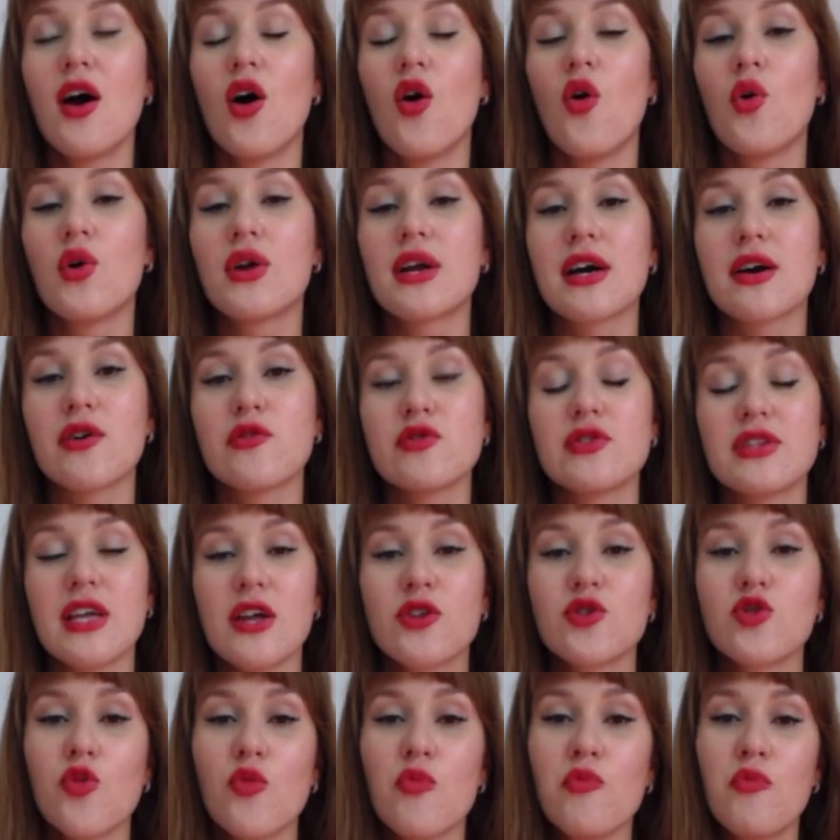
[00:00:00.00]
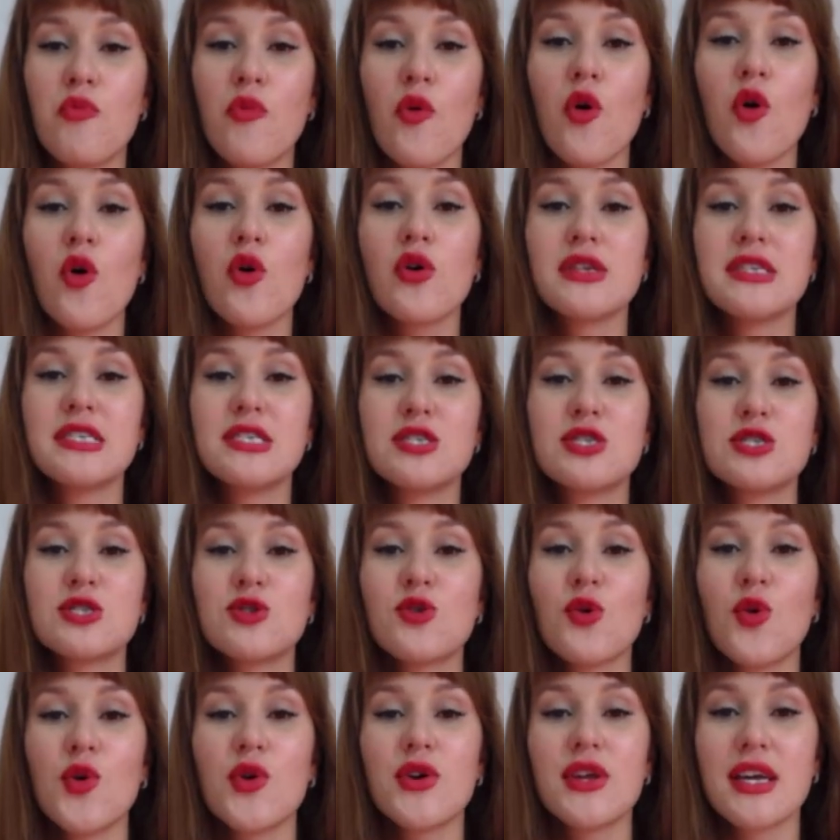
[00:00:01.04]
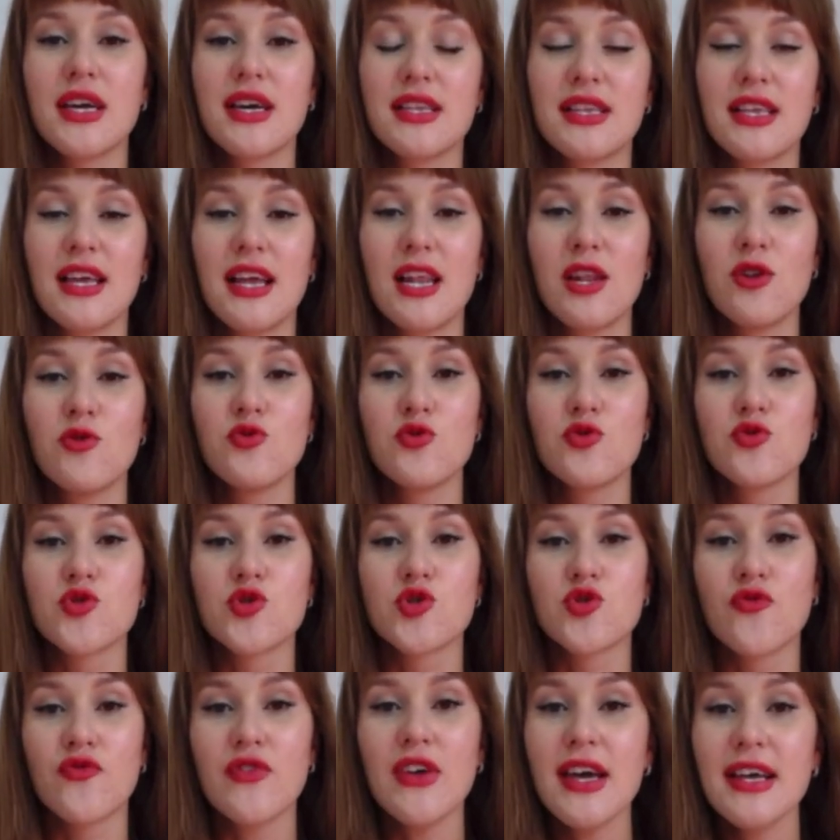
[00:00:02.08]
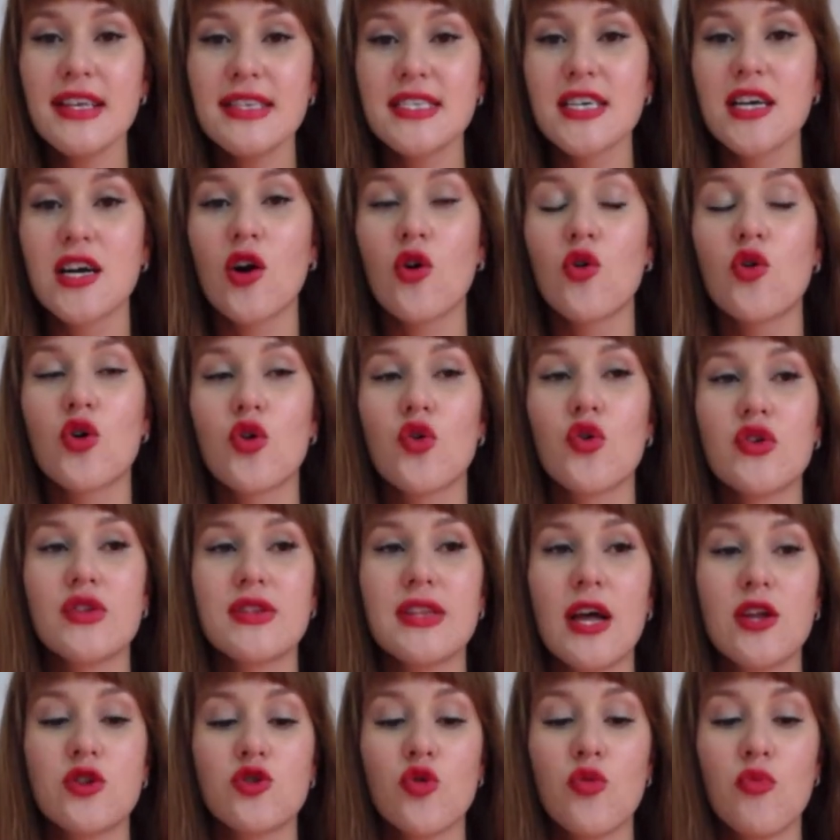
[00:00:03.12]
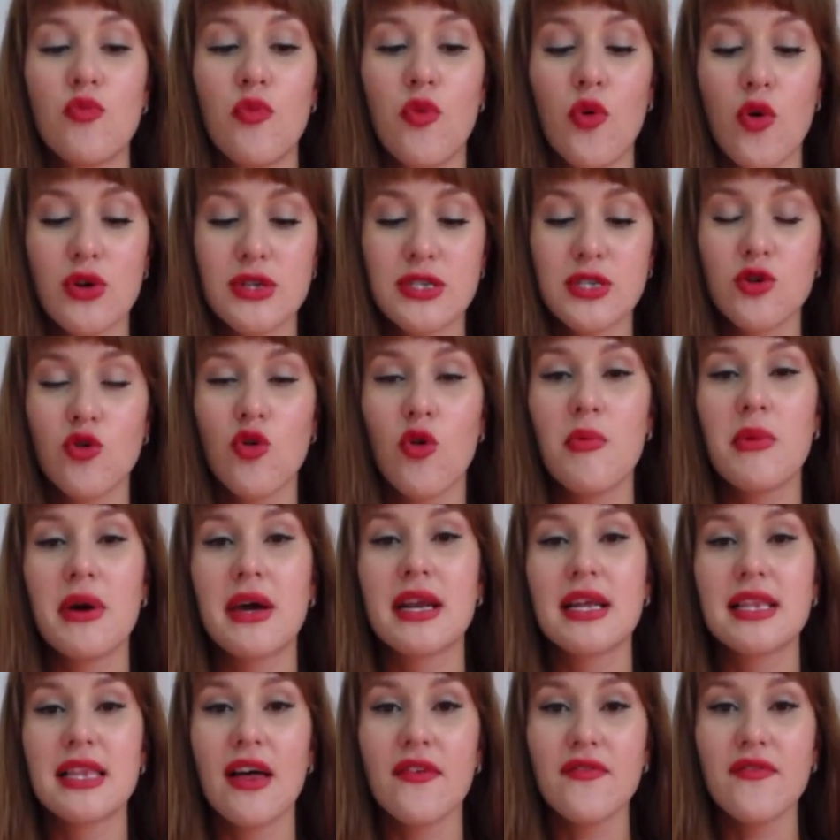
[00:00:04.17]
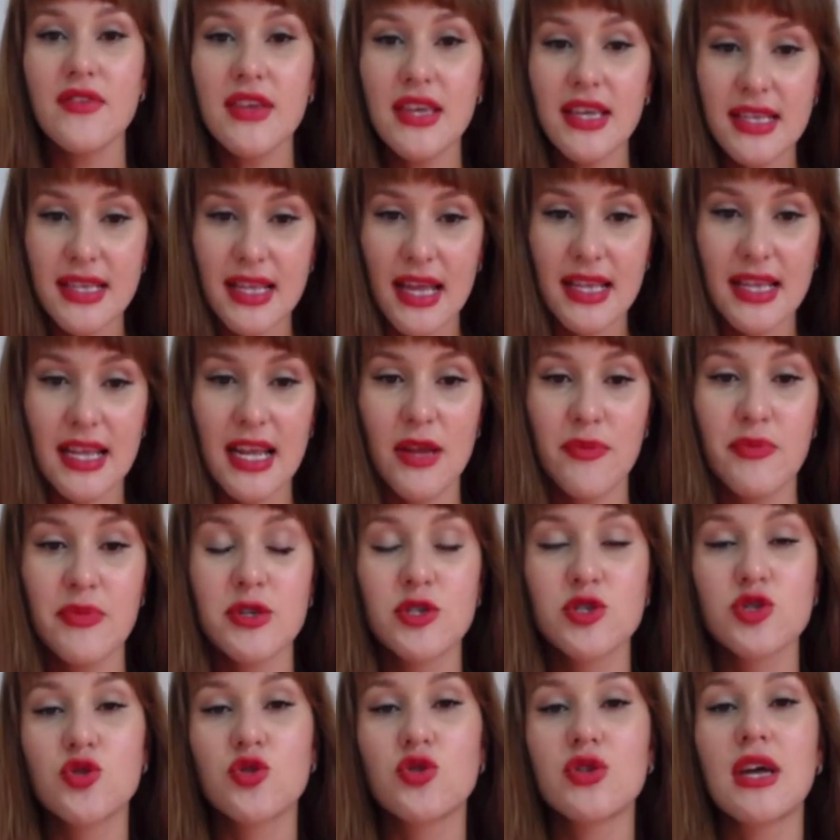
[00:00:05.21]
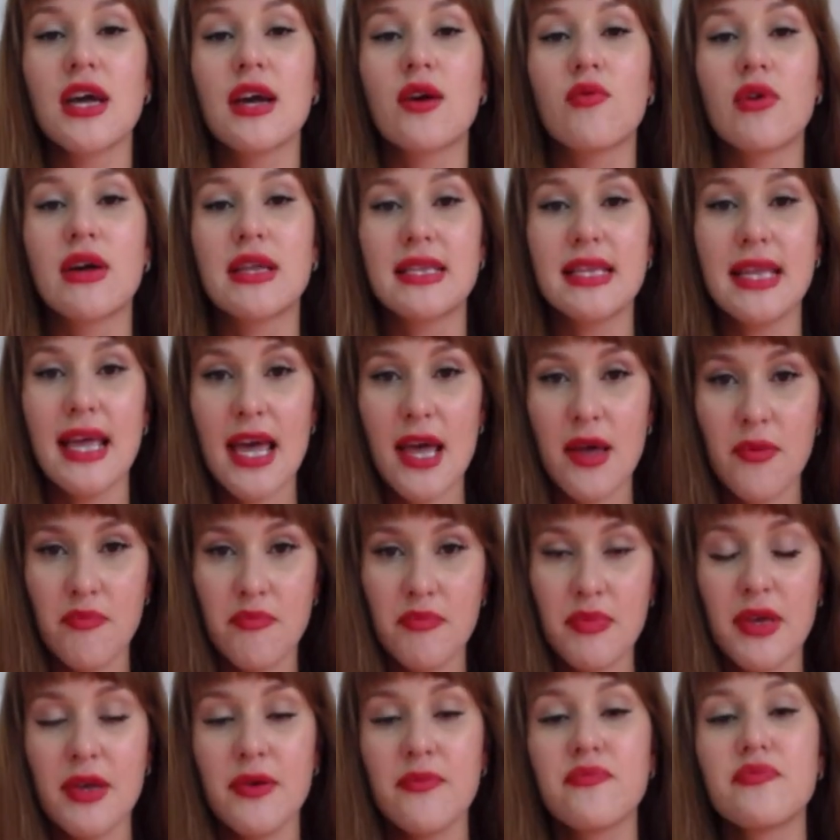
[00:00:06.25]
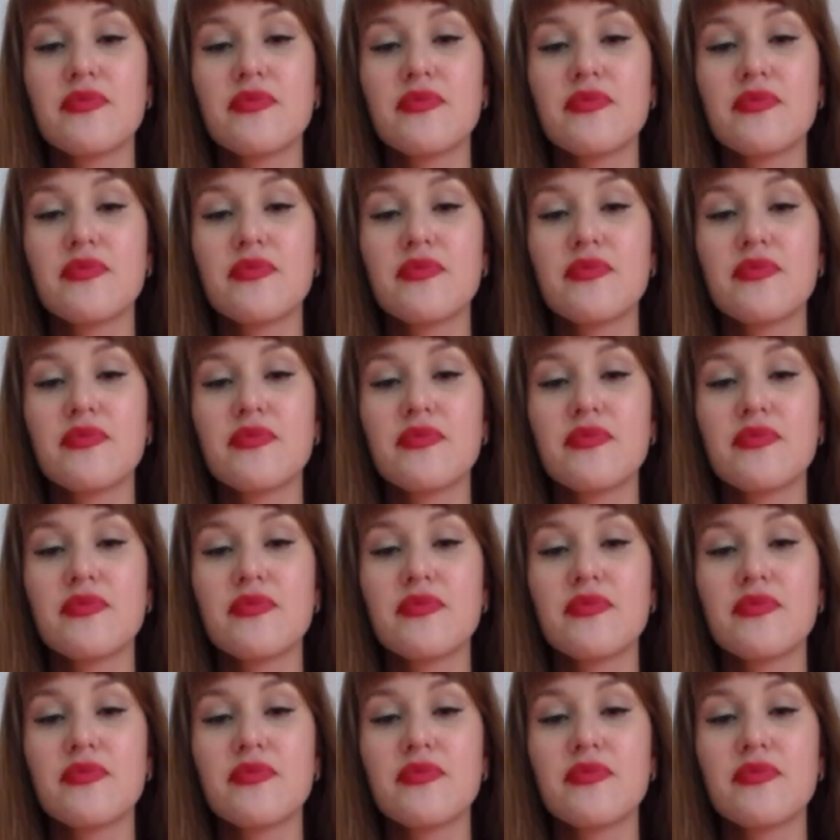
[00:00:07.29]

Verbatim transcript: ho raccontato un po' di storia dell'Unione Sovietica, ho raccontato un po' di com'era la vita delle persone a quei tempi